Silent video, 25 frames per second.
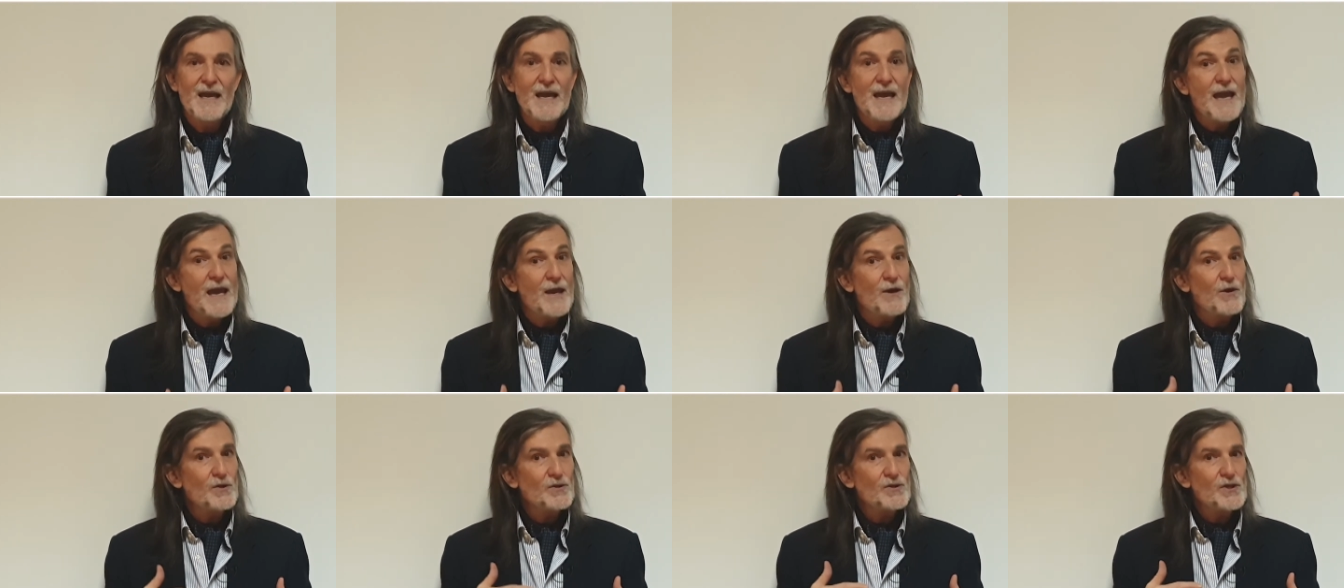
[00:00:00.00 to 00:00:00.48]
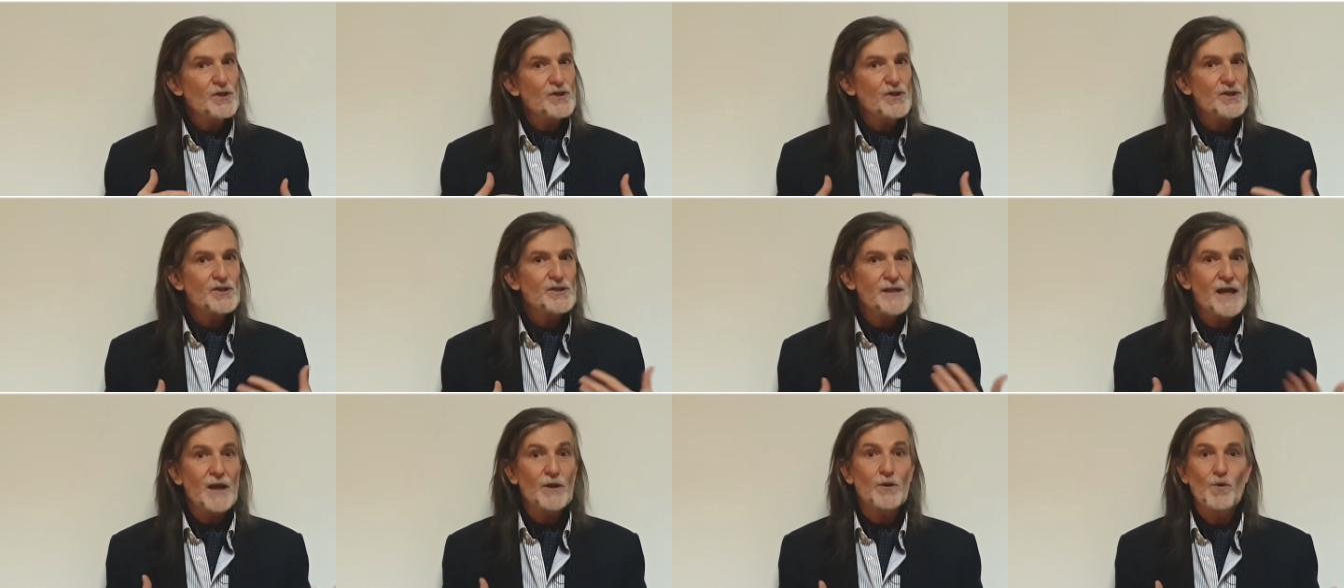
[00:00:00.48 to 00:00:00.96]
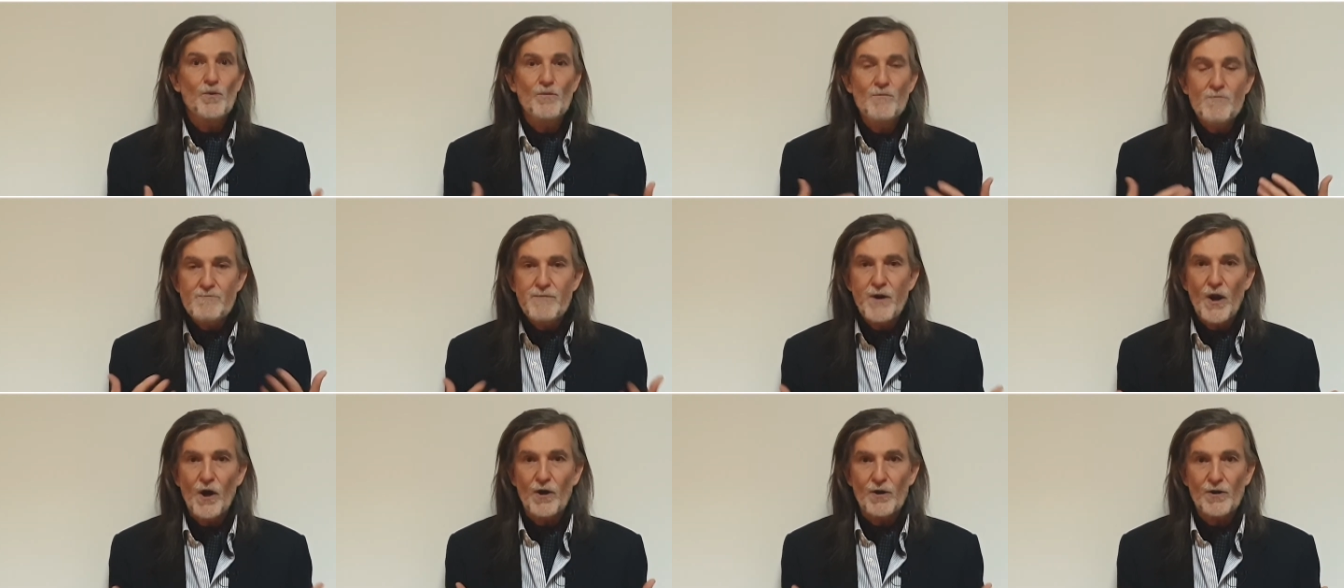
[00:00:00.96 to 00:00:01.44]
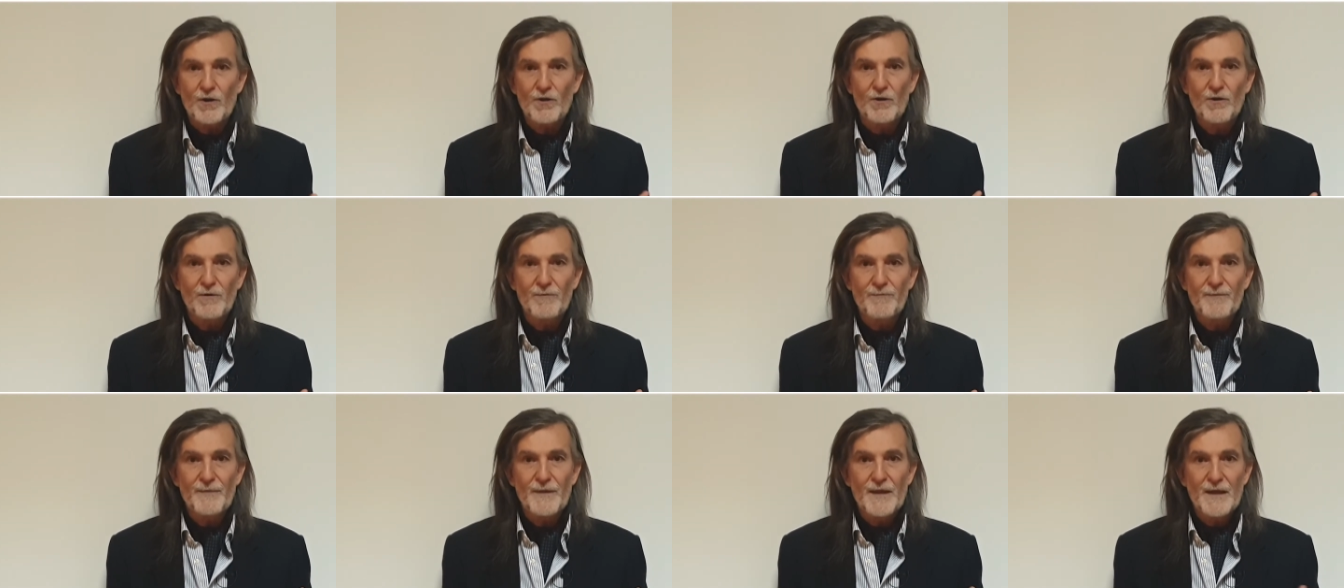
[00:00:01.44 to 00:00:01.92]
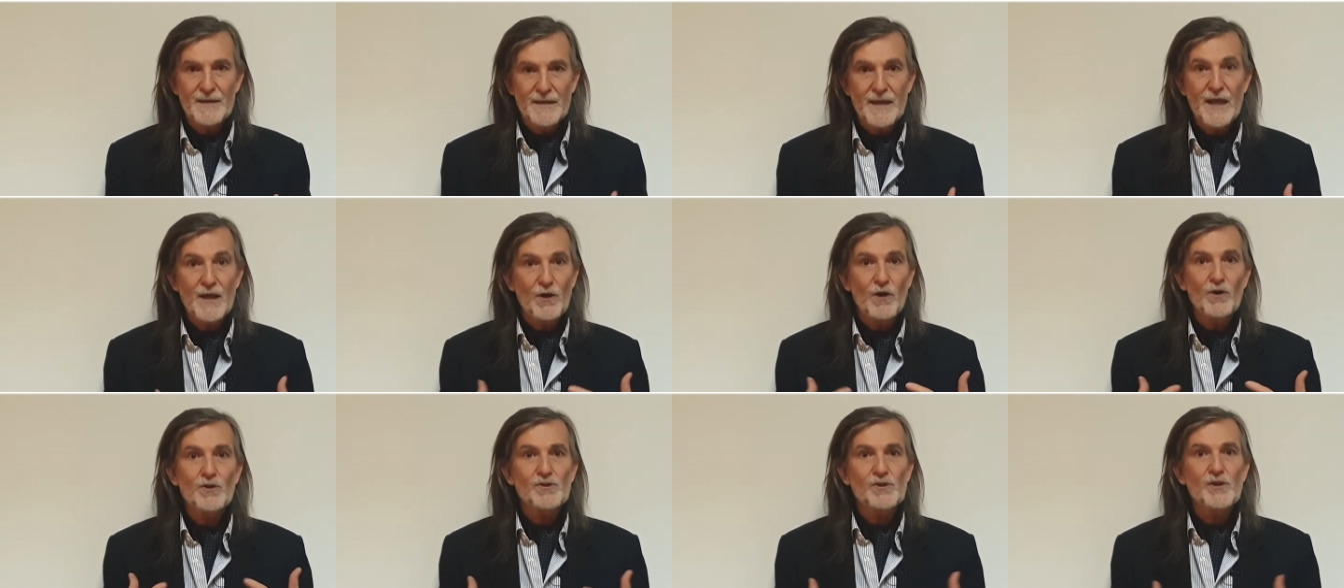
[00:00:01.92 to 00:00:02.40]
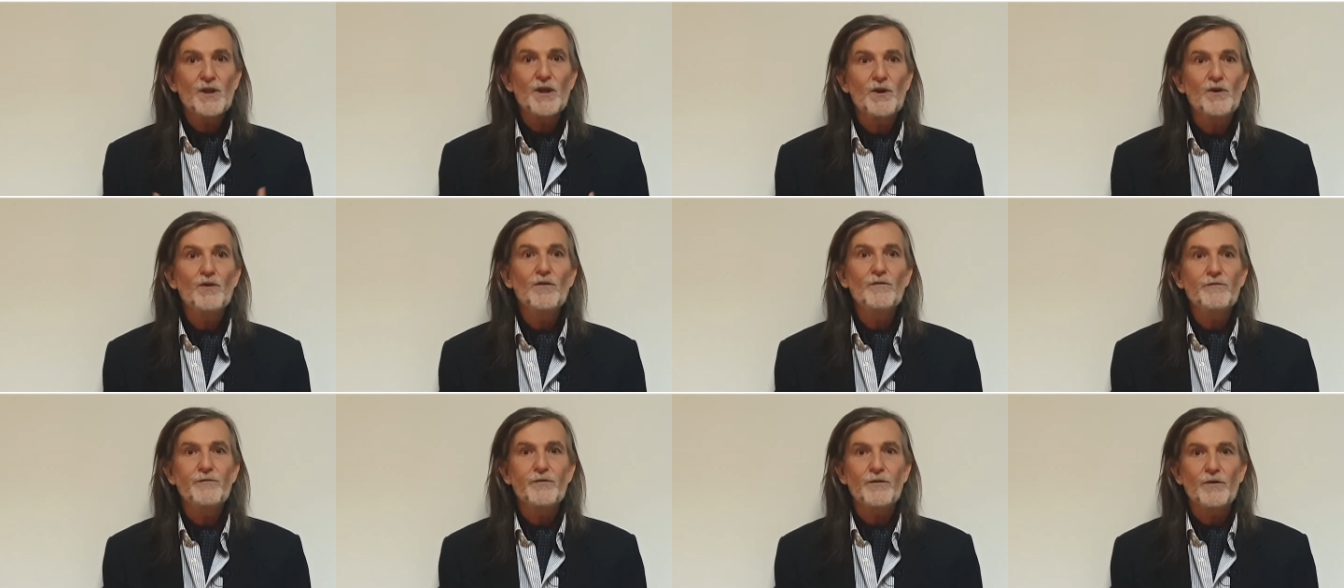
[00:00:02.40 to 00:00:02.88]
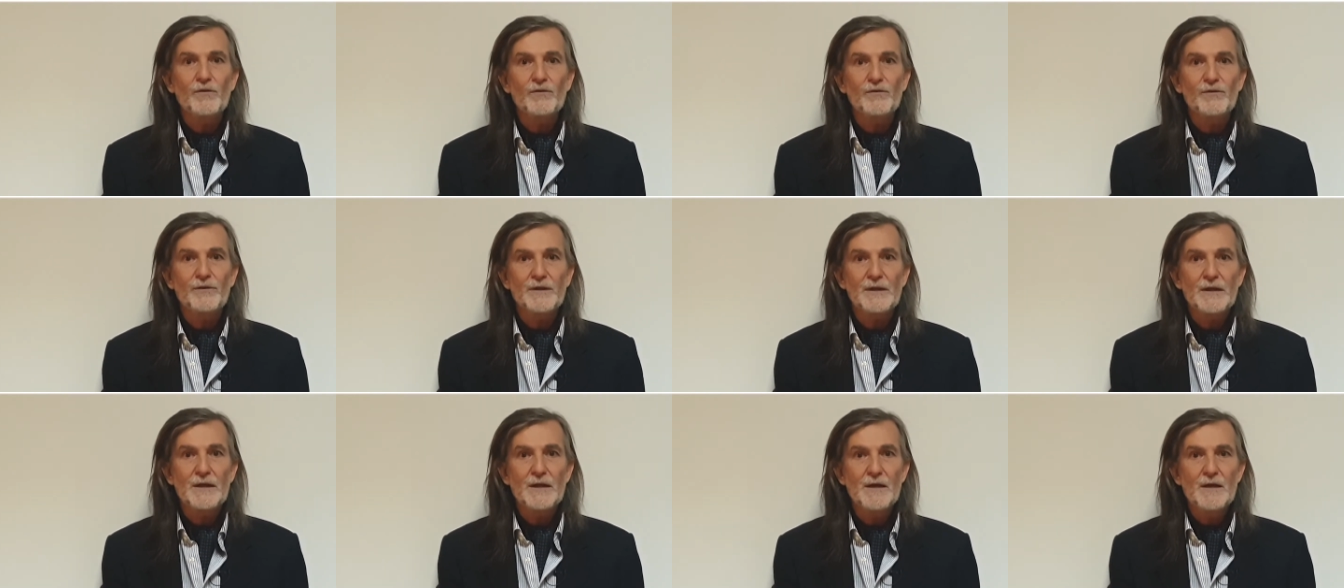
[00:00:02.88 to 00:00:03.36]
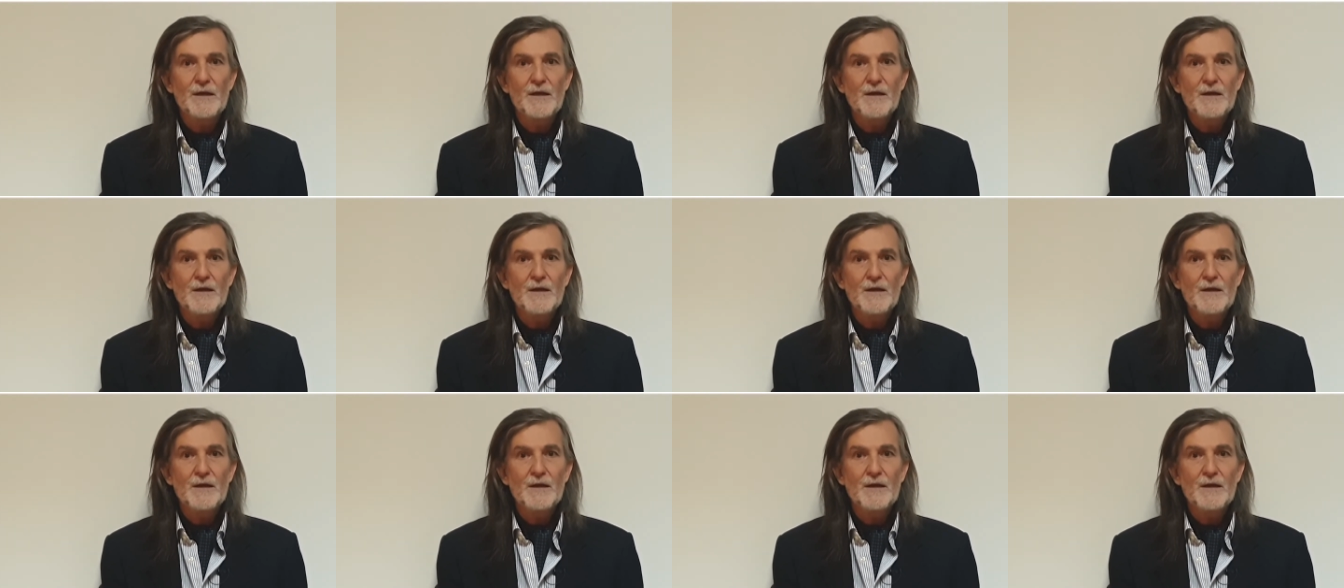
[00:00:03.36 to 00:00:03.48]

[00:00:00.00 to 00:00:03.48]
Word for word: E così c'è stato un blocco nei nostri confronti.